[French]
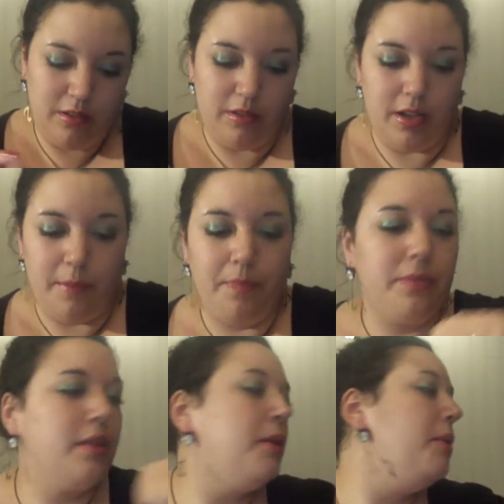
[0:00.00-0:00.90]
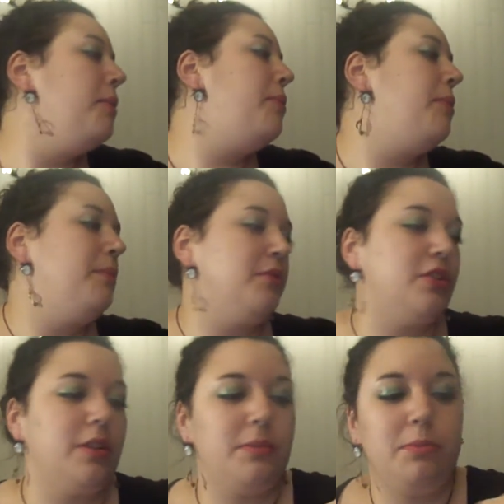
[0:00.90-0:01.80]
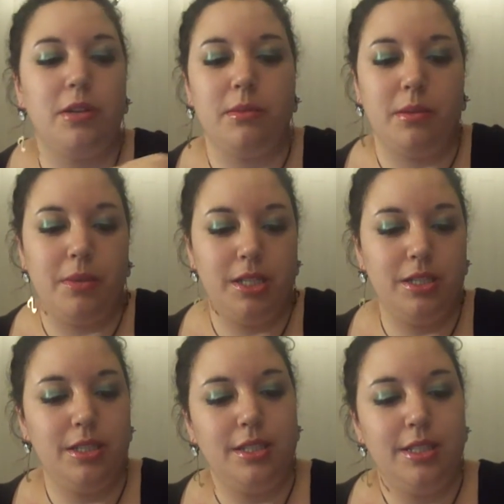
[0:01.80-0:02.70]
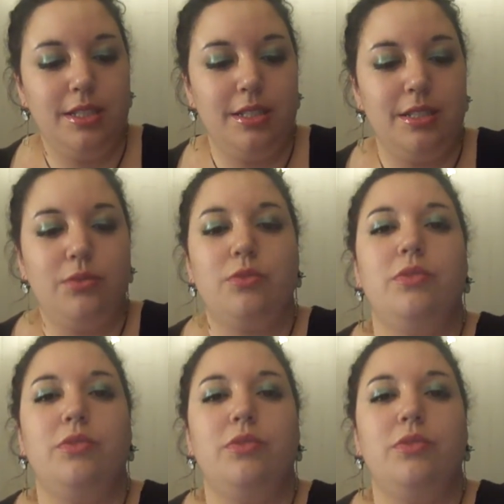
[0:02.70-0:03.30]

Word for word: Voilà. Moi, j'en ai un petit peu dans la main Donc